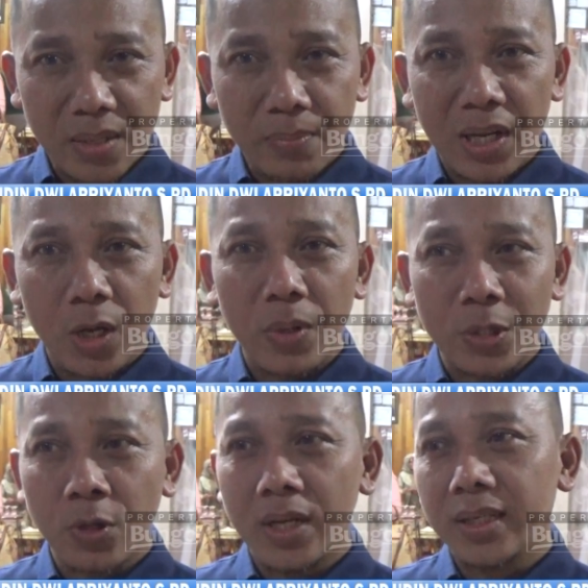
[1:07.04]
beliau
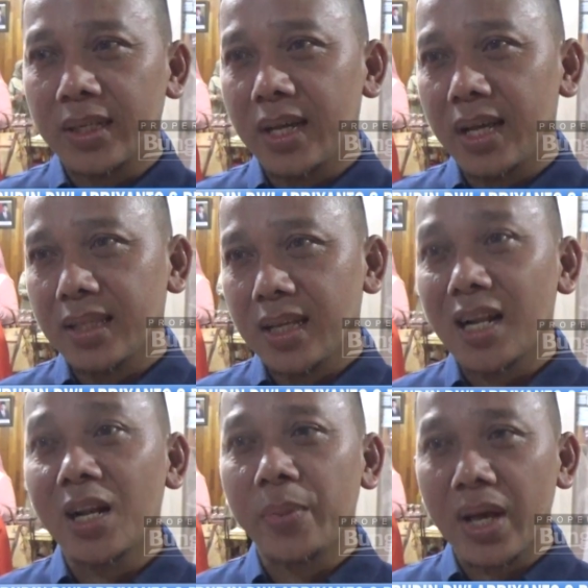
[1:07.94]
besok ada kegiatan
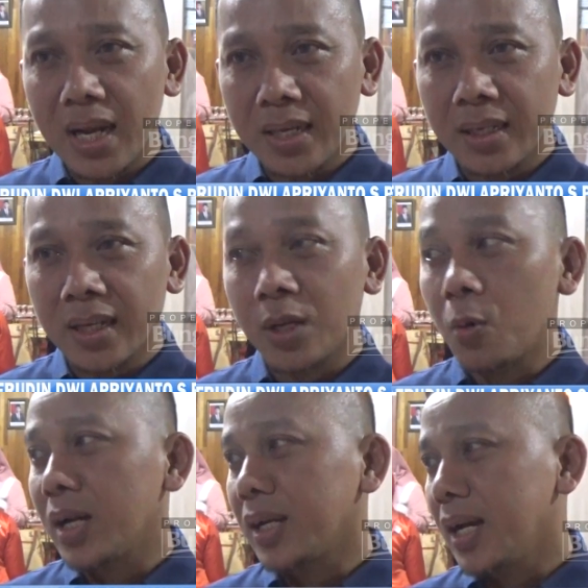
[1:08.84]
halal-bihalal dengan
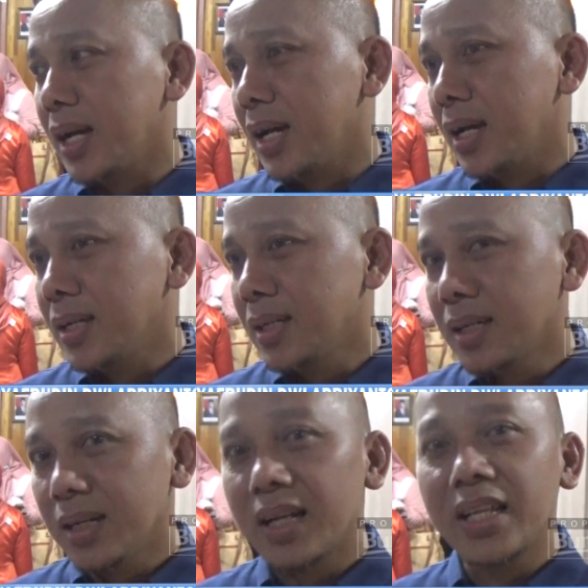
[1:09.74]
keluarga
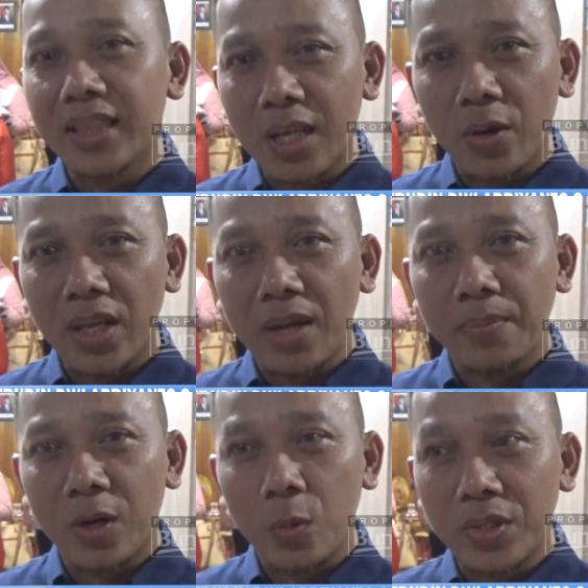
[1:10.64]
Lintau yang
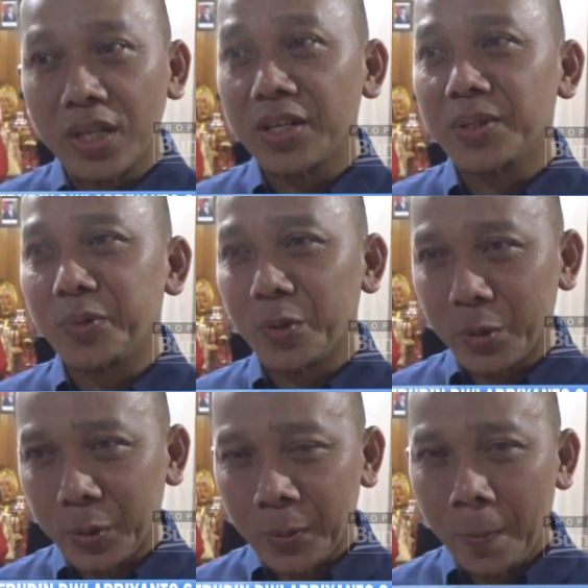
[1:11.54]
berdomisili di
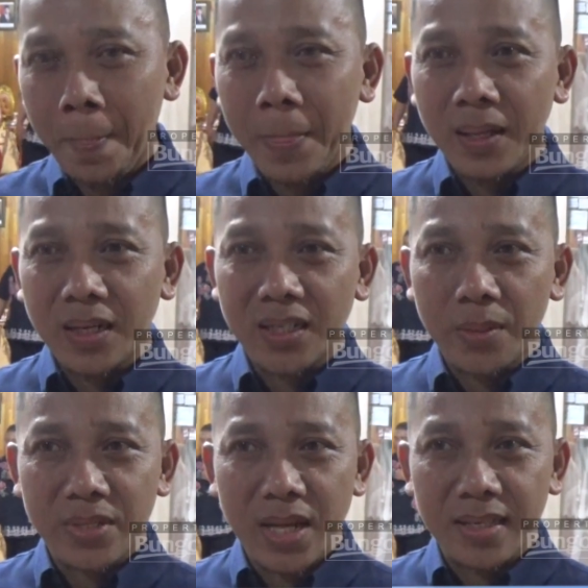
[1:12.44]
Bungo. Dan
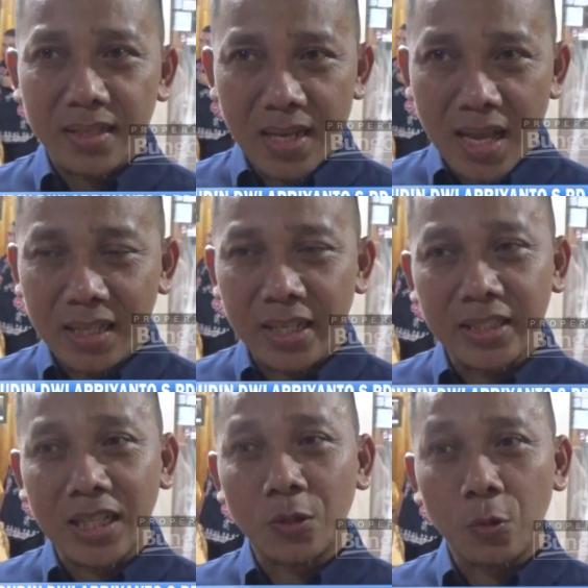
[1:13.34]
kami sangat senang tadi
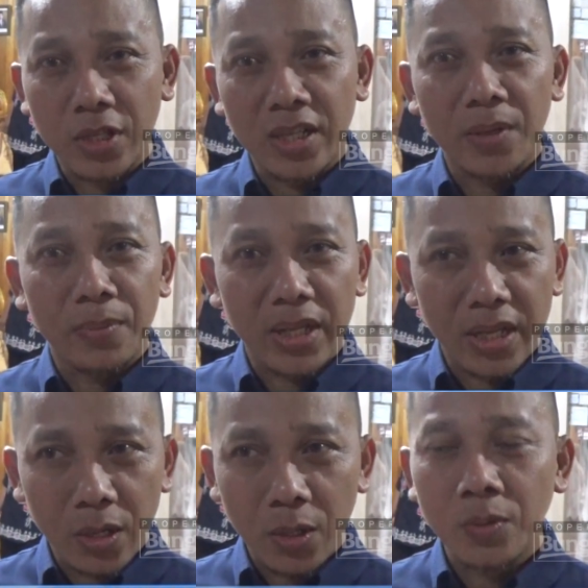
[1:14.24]
kita diskusi dengan
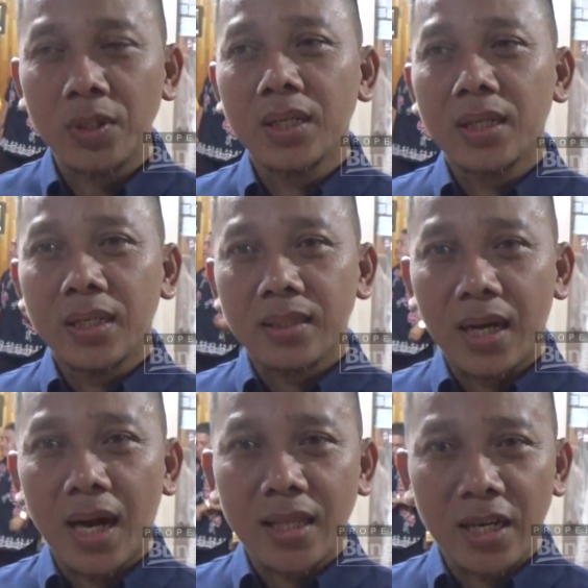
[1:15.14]
beliau.
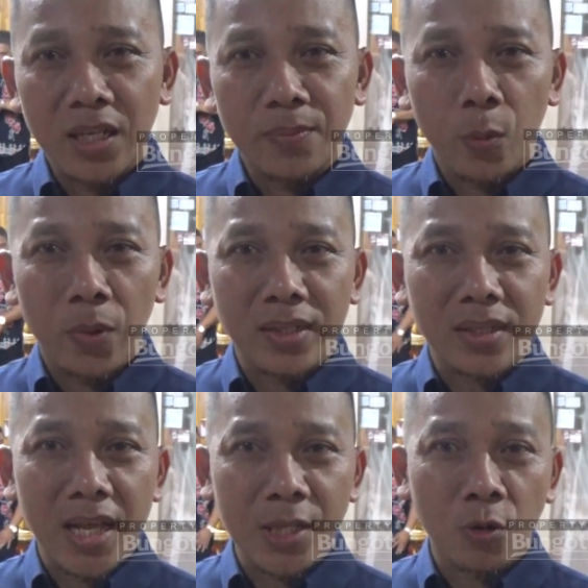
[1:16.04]
Karena Datar ini merupakan
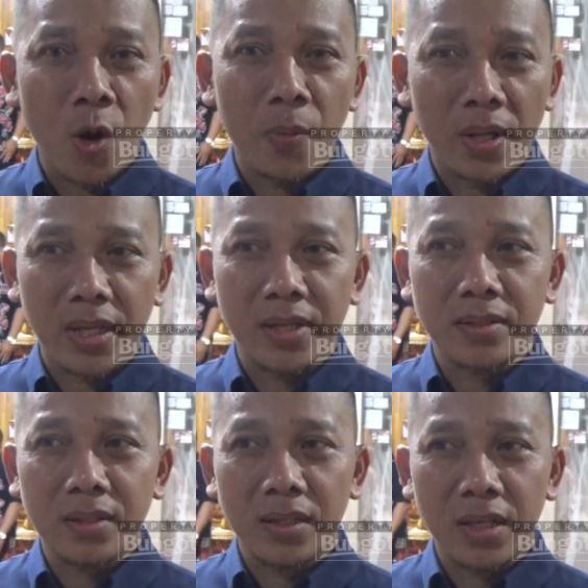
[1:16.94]
salah satu kabupaten
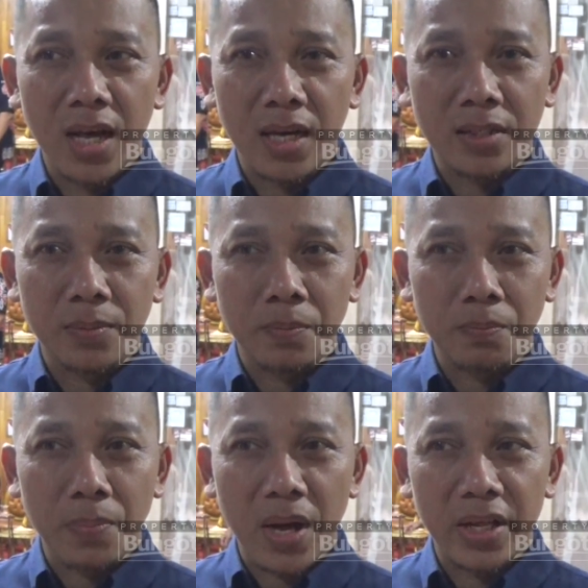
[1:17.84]
yang
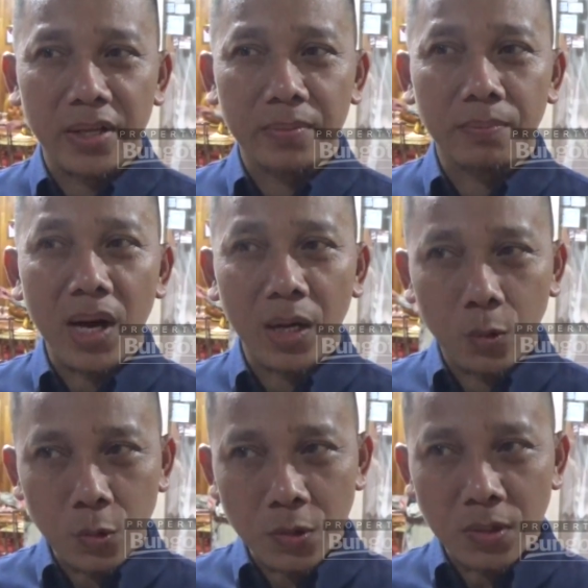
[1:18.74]
paling
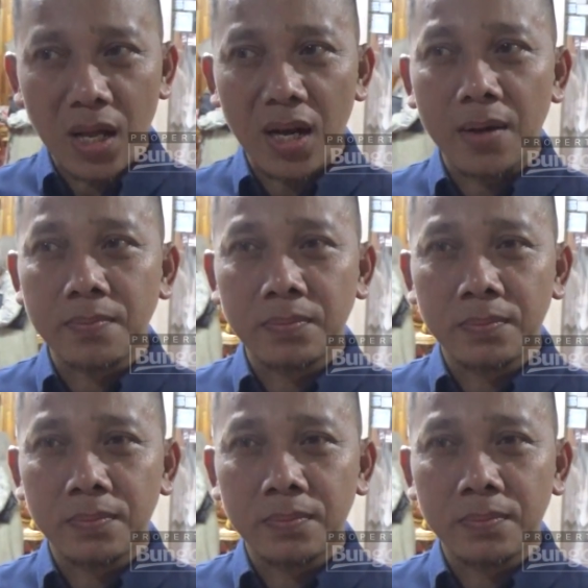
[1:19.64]
bagus dalam